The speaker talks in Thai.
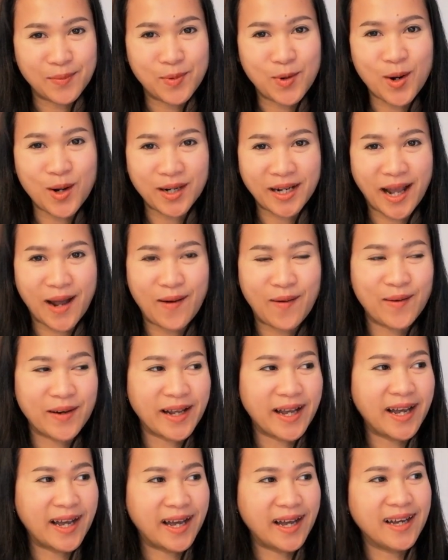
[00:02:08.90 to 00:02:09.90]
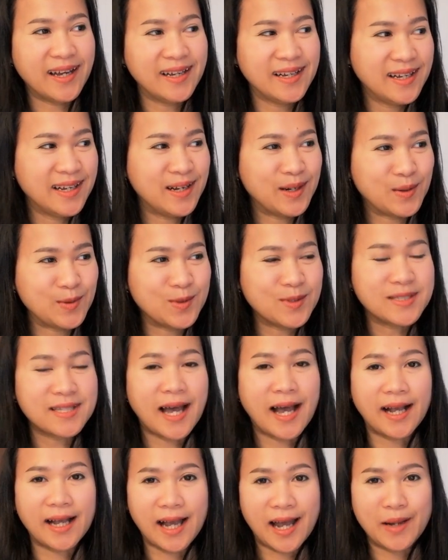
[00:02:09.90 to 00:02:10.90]
พวกเรานะคะ รู้
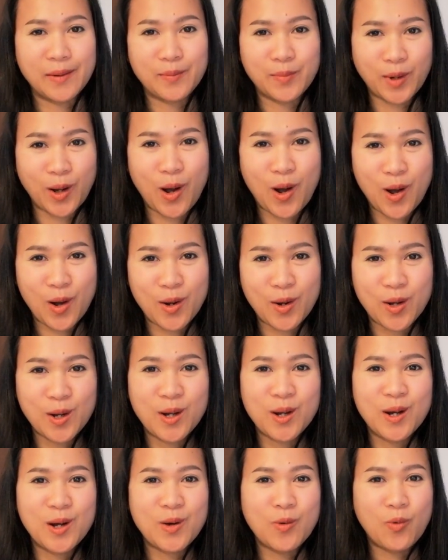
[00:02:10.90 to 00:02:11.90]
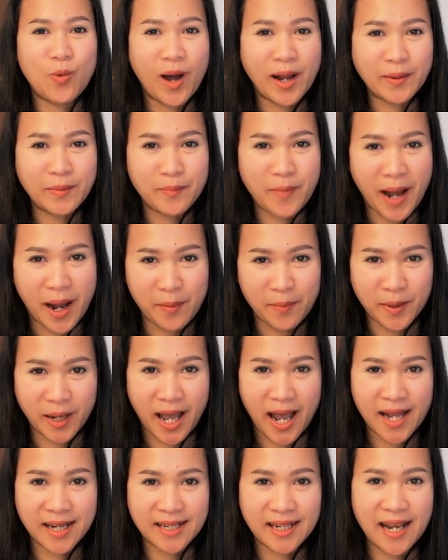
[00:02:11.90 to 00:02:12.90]
จักกันเพราะวัดบางพ
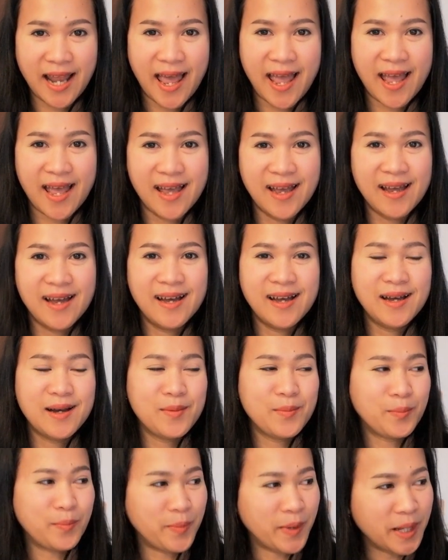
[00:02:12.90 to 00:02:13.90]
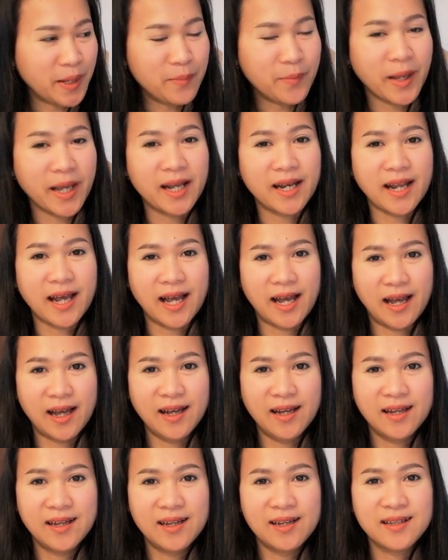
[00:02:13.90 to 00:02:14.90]
ระนี่แหละ พี่มิกนะคะ
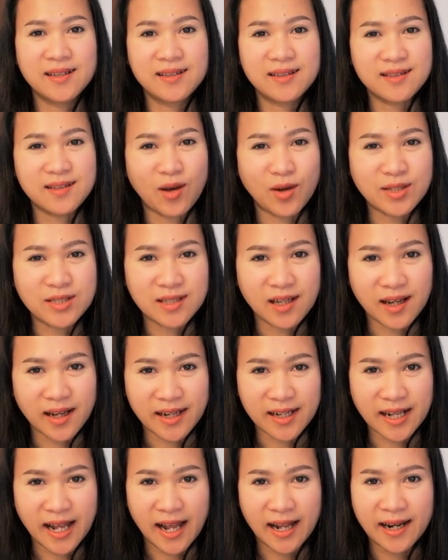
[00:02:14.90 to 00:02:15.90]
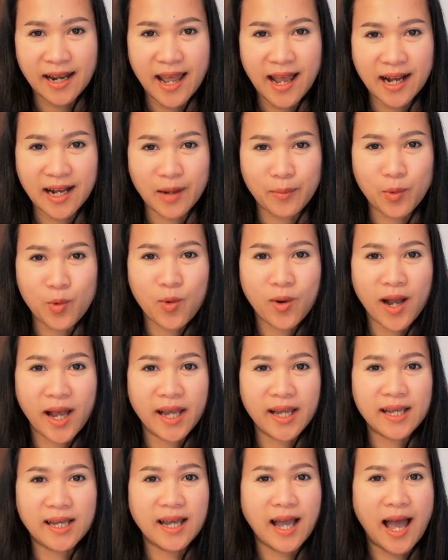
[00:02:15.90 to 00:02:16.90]
ตอนเจอกันครั้งแรกกับกู้
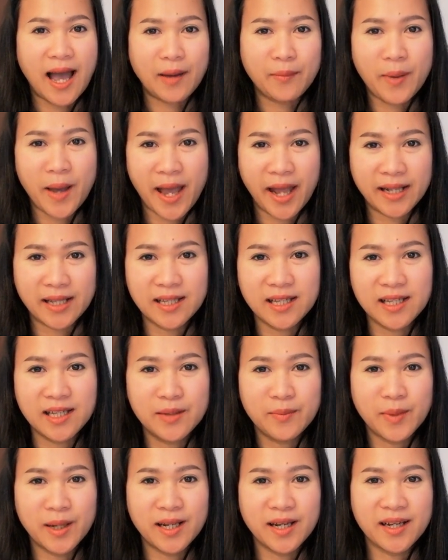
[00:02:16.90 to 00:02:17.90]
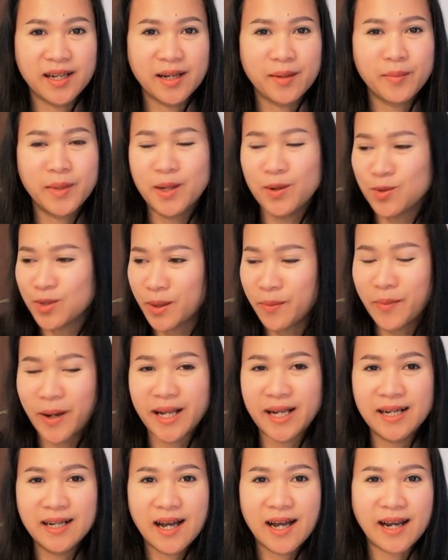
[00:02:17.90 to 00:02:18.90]
ไก่กลางแผนที่มาเลยนะไม่รู้ทำไม
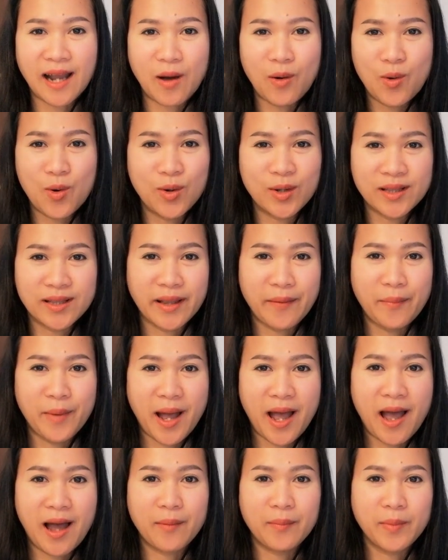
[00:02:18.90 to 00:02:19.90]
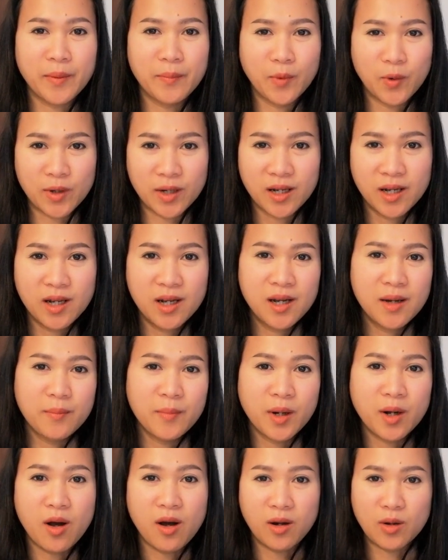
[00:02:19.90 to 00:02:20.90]
เลือกเราคนเต็มห้างไปหมด
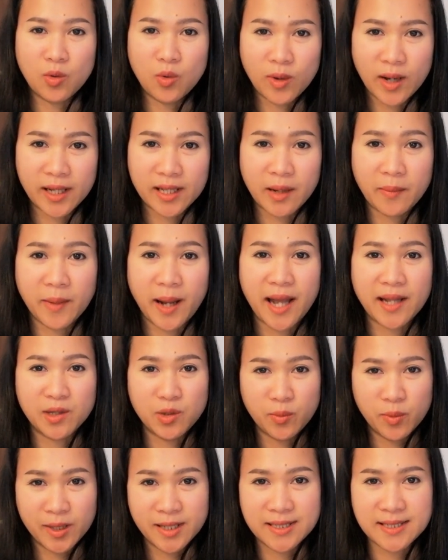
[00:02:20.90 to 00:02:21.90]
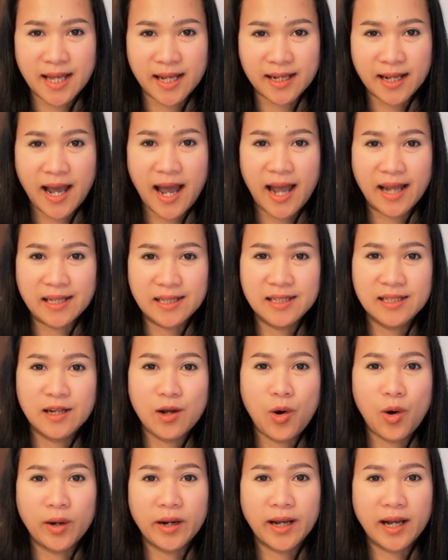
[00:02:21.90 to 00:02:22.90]
เมื่อก่อนกู้ไก่ทำงานอยู่บริษัทขายที่น
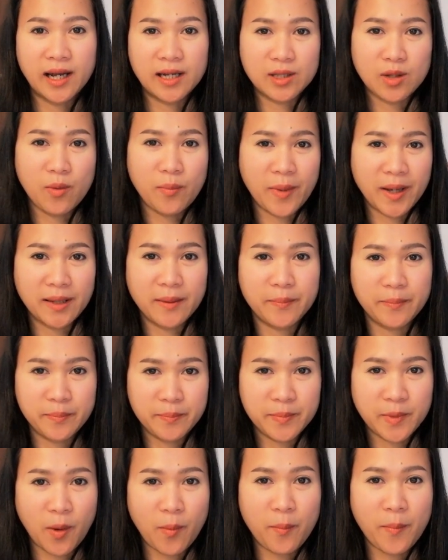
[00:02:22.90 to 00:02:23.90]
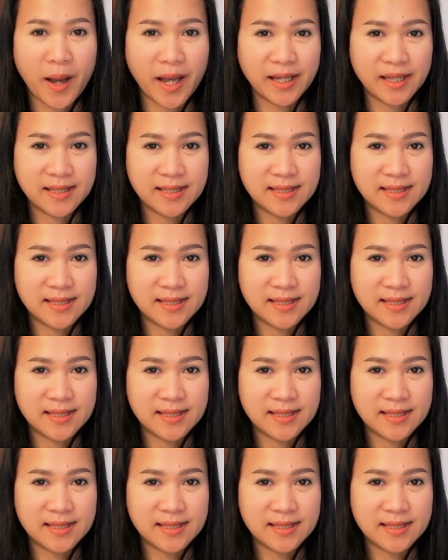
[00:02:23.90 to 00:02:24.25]
อนนะคะ ต้องไปต้องไป